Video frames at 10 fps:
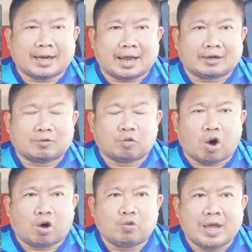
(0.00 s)
ชอนันต์ว
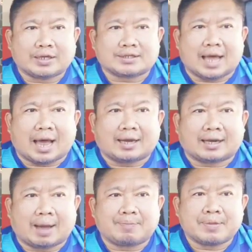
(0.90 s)
อเวียงสะ
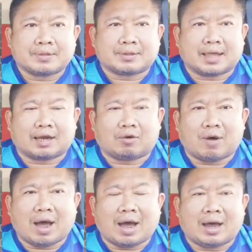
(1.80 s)
นะครับ แต่ท
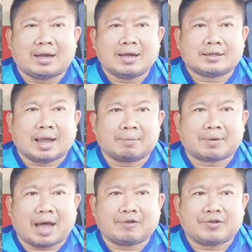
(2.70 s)
ว่า
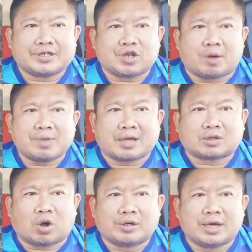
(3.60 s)
ทำการฟิตซ้อมอย่าง
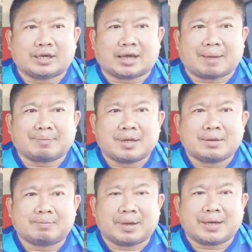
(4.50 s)
ต่อเนื่องนะครับ
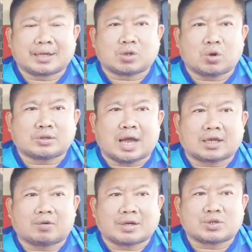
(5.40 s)
เป็นนักชกจาก
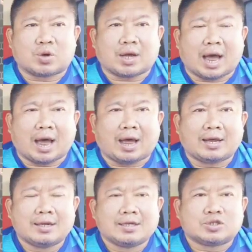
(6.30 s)
จังหวัดสงขลา
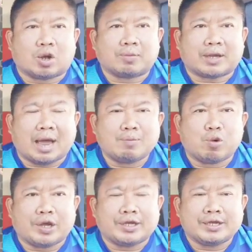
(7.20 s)
ซ้อมที่ค่าย
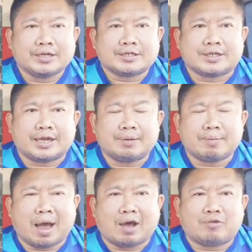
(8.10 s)
มวย สิงห์
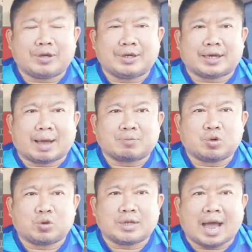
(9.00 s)
มาวินนะครับ
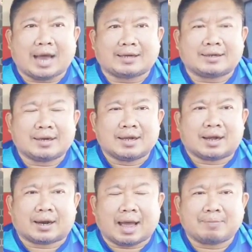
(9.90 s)
อยู่ย่าน
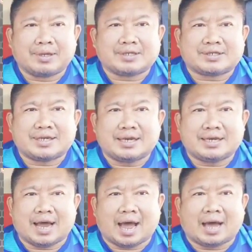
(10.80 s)
รามอิ
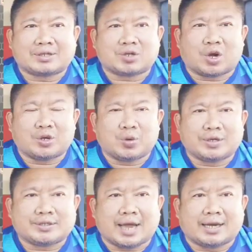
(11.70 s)
นทาซอยนว
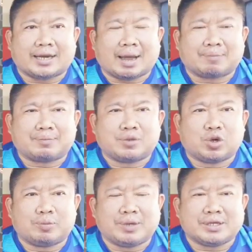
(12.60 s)
ลจันทร์นะครับ
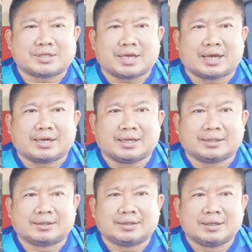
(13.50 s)
โดยมีเสียหนึ่ง